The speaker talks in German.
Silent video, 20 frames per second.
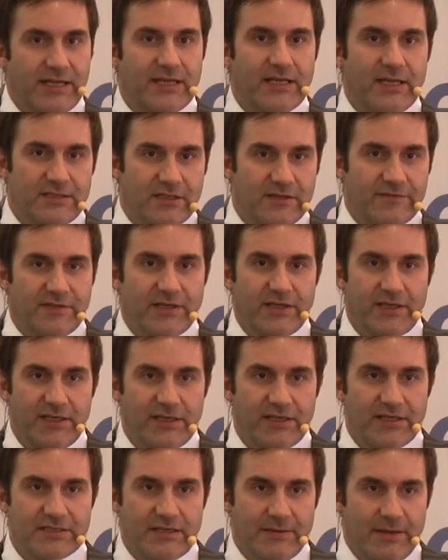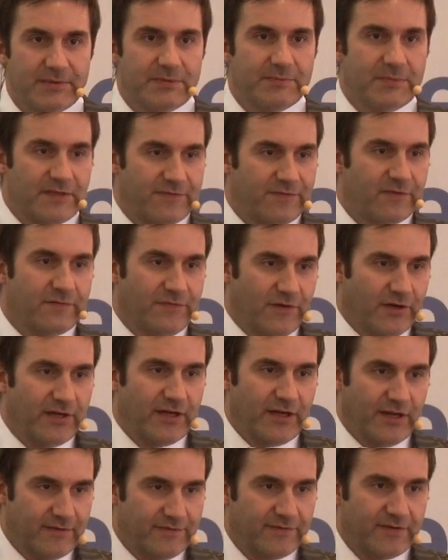relativ gering. Deshalb habe ich mich von
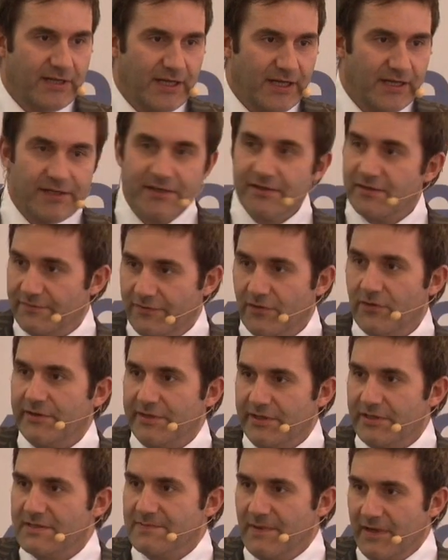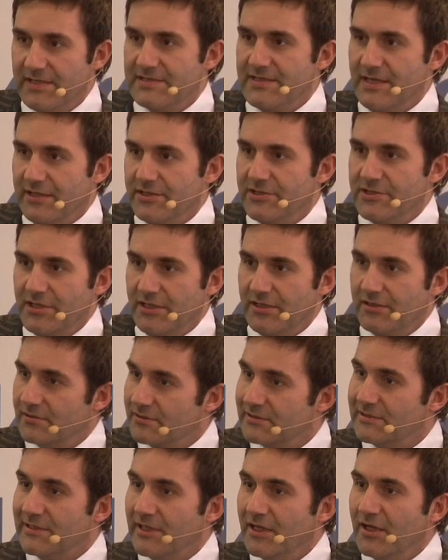vornherein für eine andere Vorgehensweise
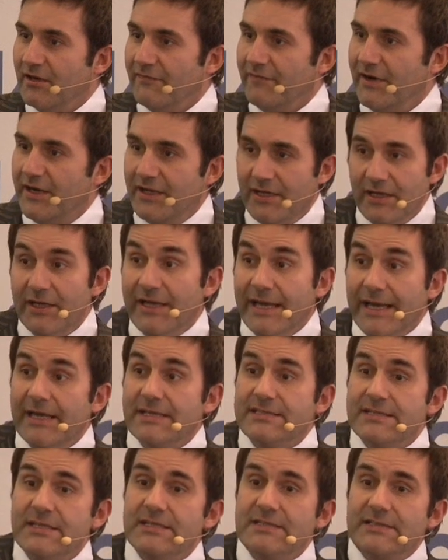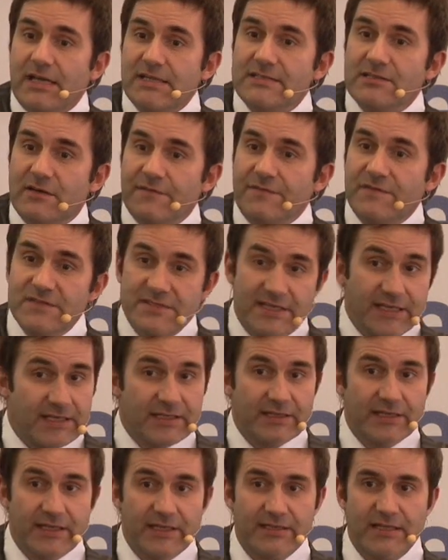entschieden, weil es ist ganz
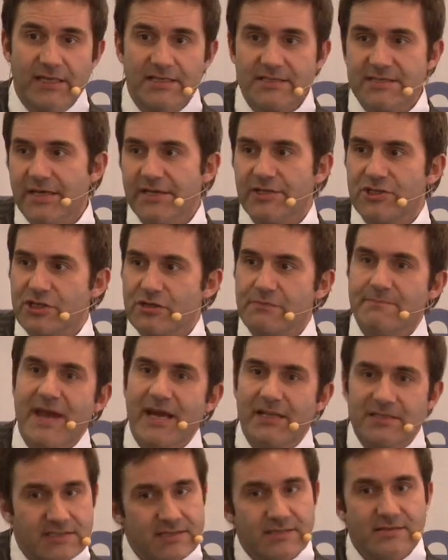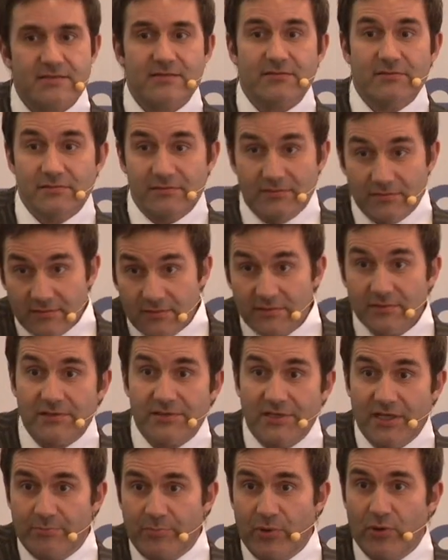offensichtlich, dass sein Schmerz
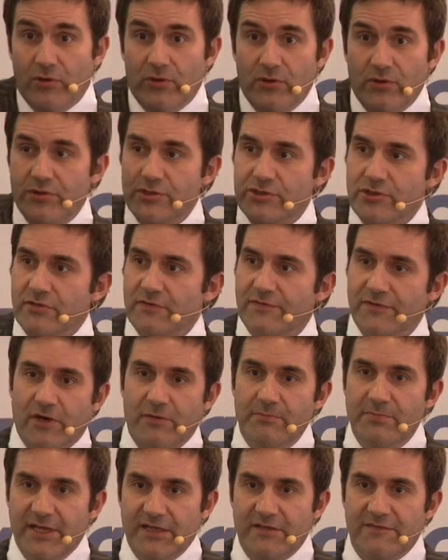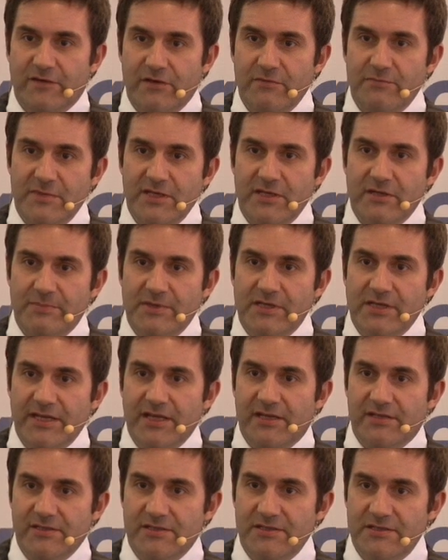Luftdepot schon komplett von mir
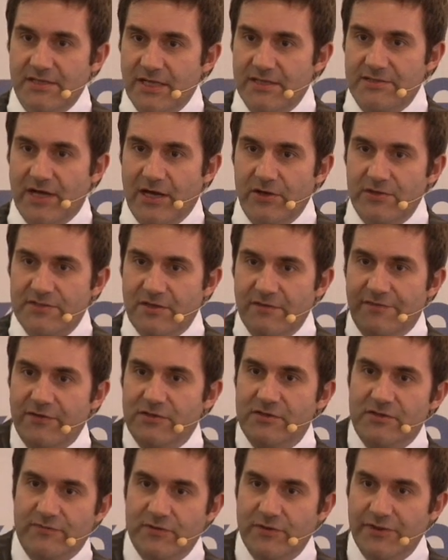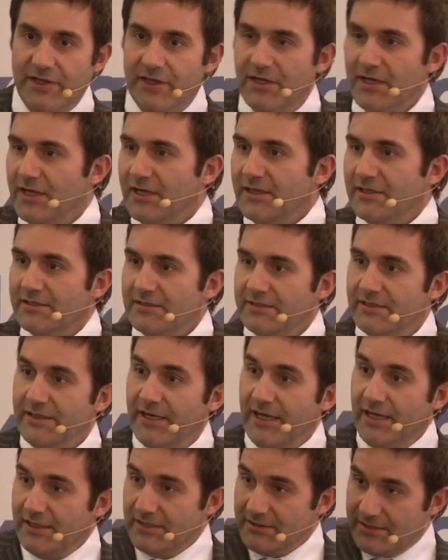belegt ist, also ausgefüllt wurde,
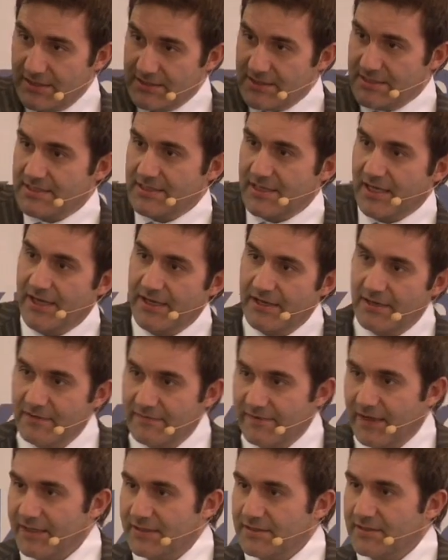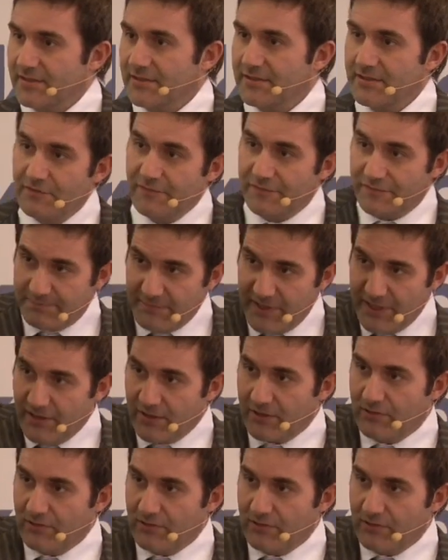ja, dass es keine weitere Luft mehr nach